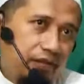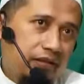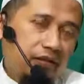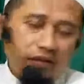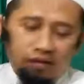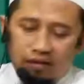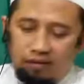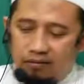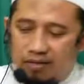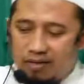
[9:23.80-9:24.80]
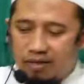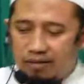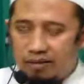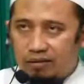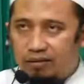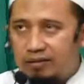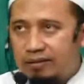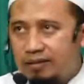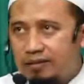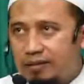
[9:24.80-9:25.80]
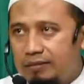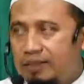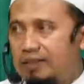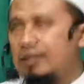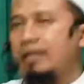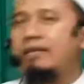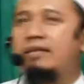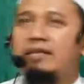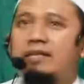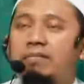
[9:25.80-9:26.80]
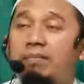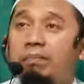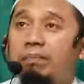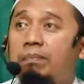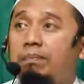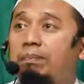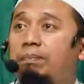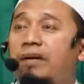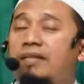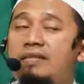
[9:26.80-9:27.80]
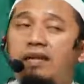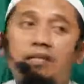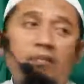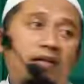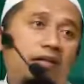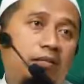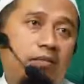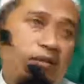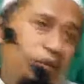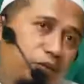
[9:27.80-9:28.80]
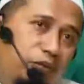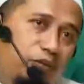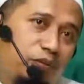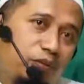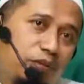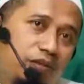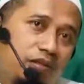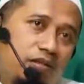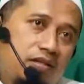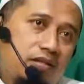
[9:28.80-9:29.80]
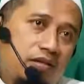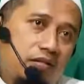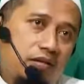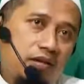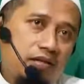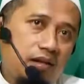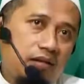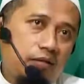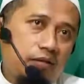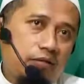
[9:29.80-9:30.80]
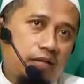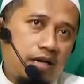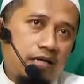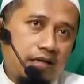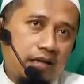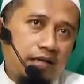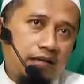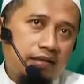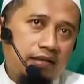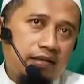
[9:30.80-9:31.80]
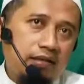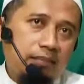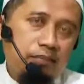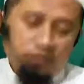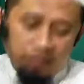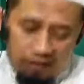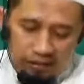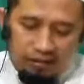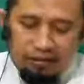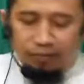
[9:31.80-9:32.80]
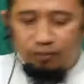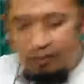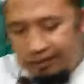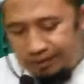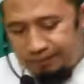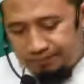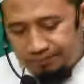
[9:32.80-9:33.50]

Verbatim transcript: Orang-orang Indonesia yang kuliah di Madinah pasti akan mengenal beliau. Sosok yang sangat luar biasa, punya akhlak yang mulia.